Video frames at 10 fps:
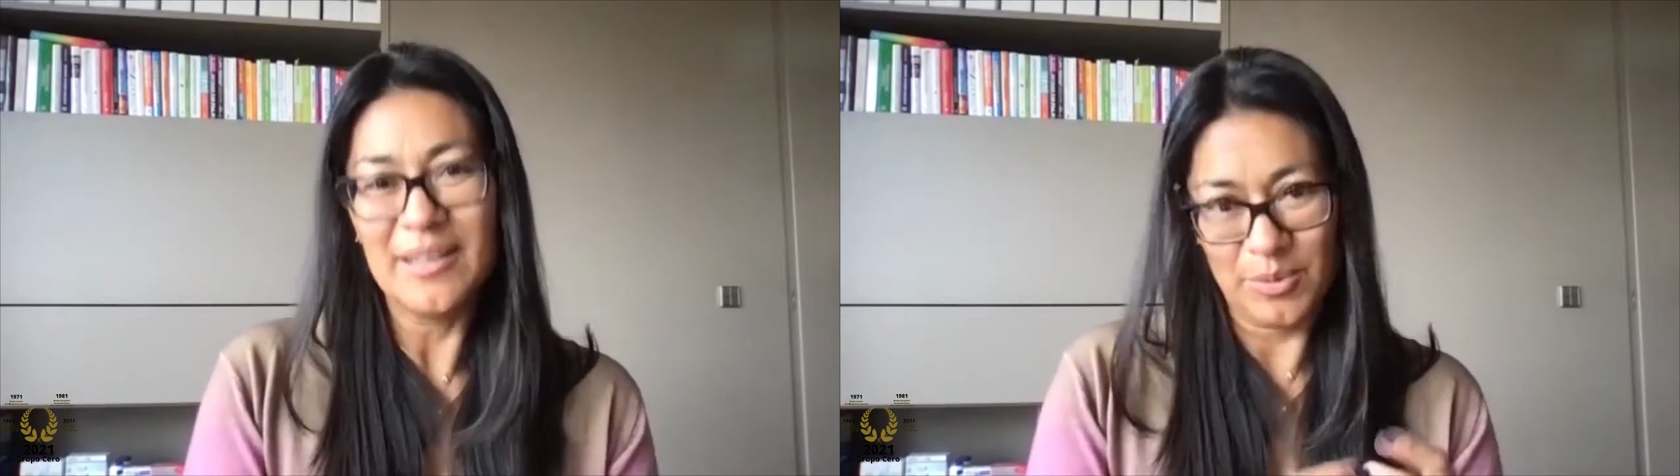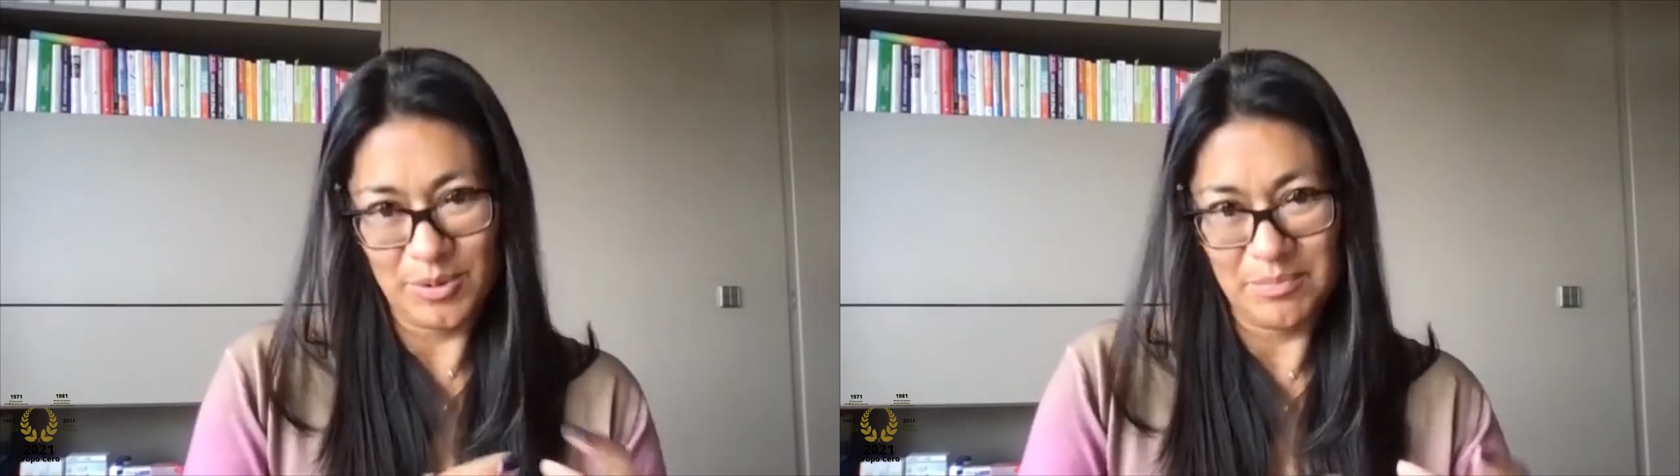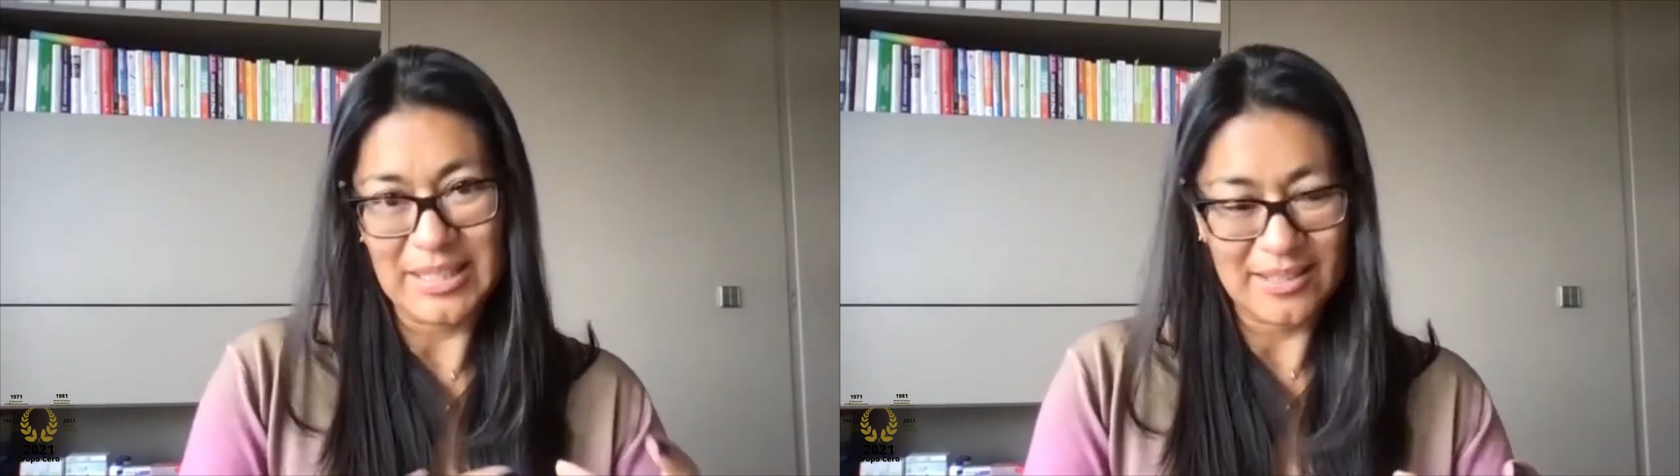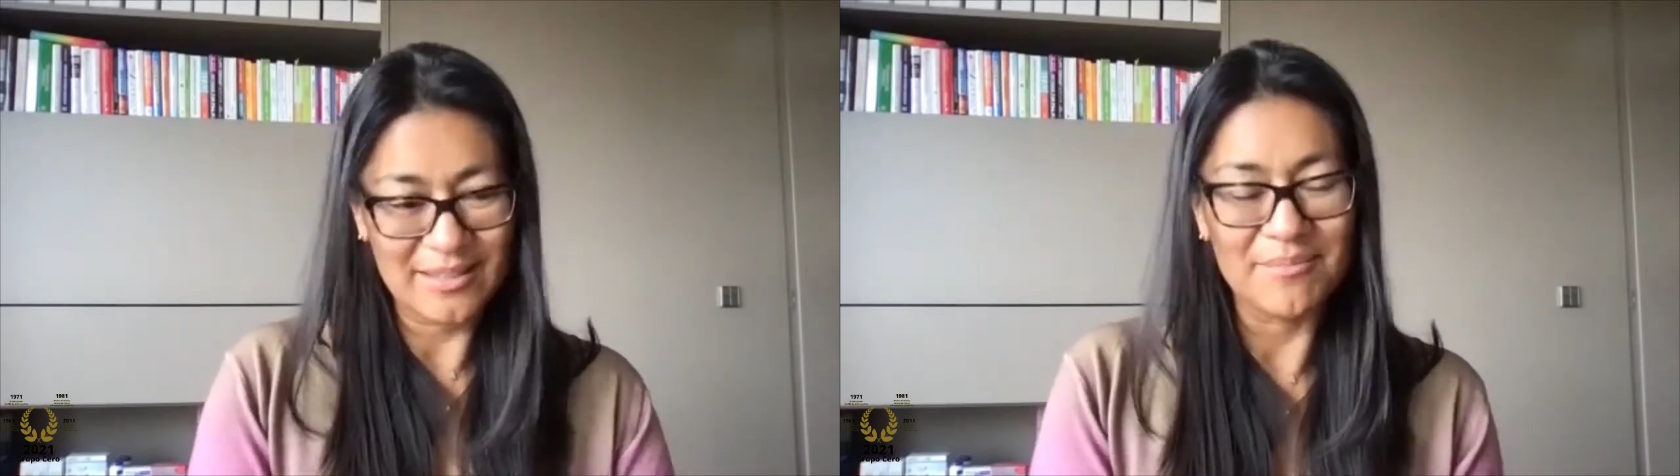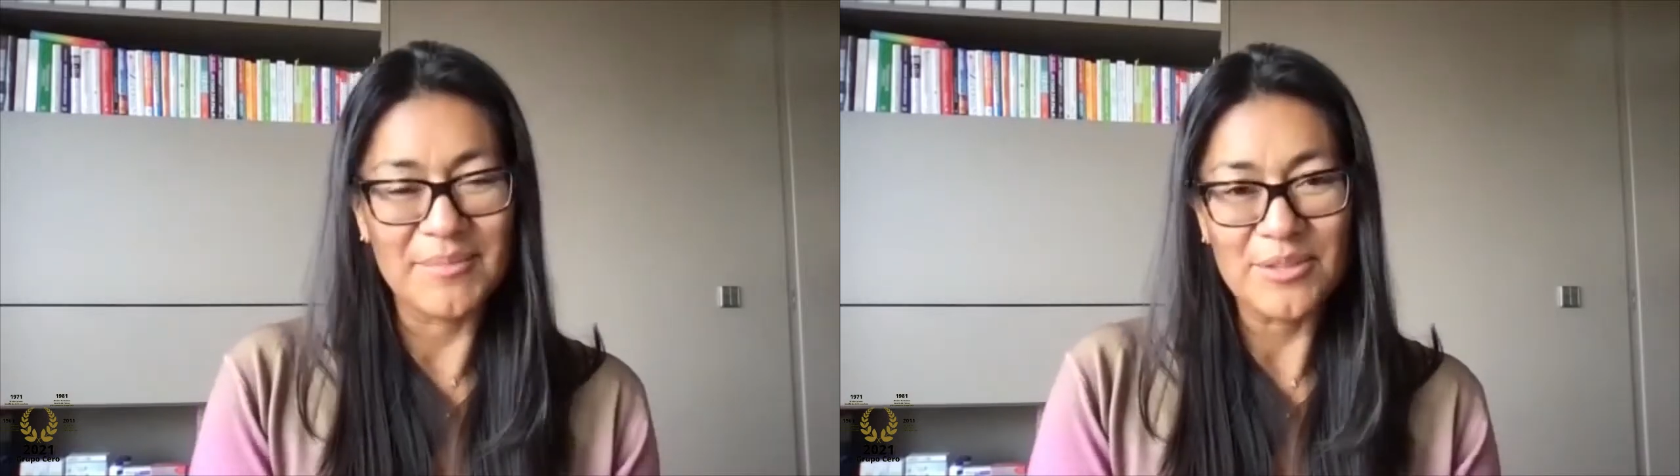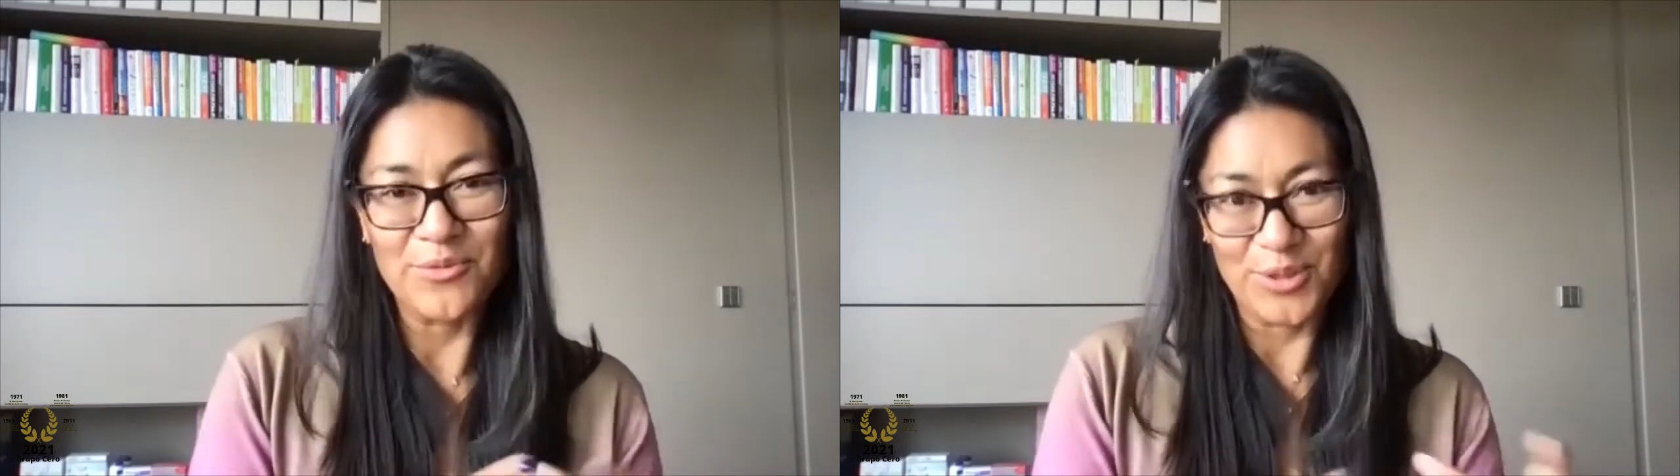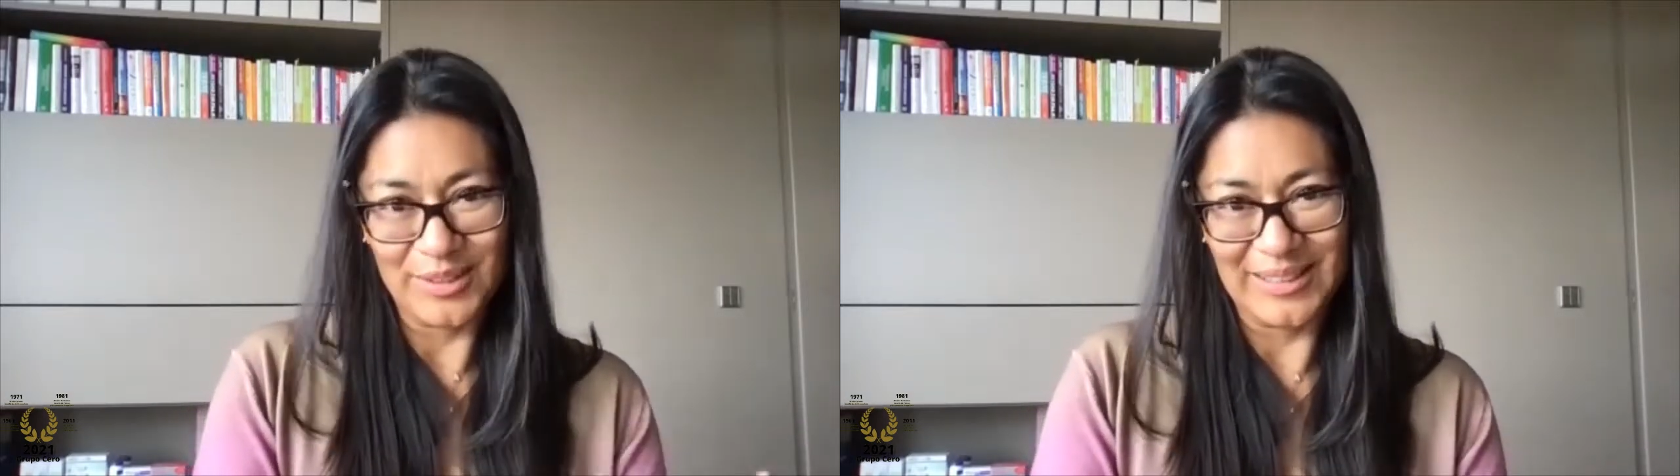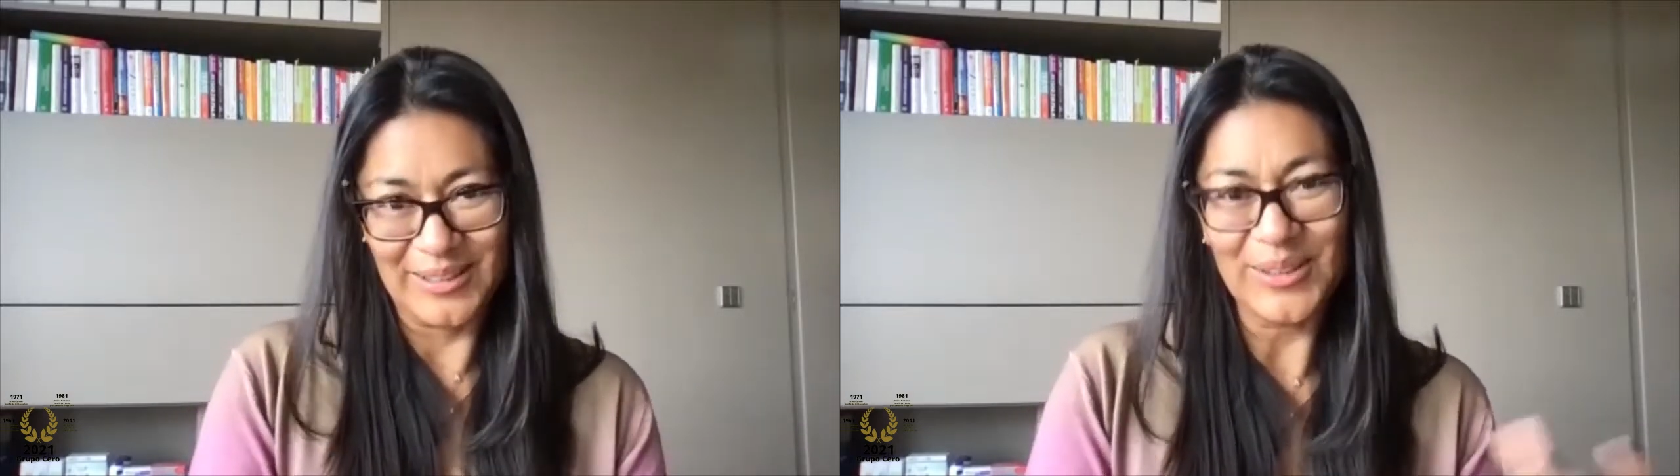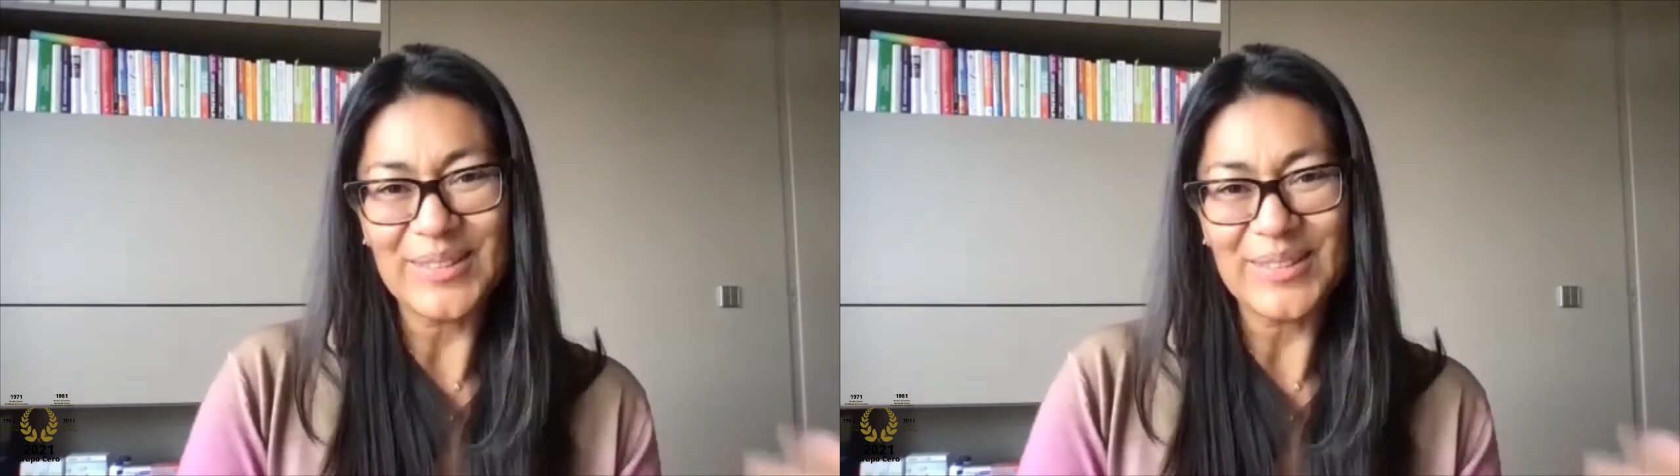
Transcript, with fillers: pues más, más fuerte ¿no?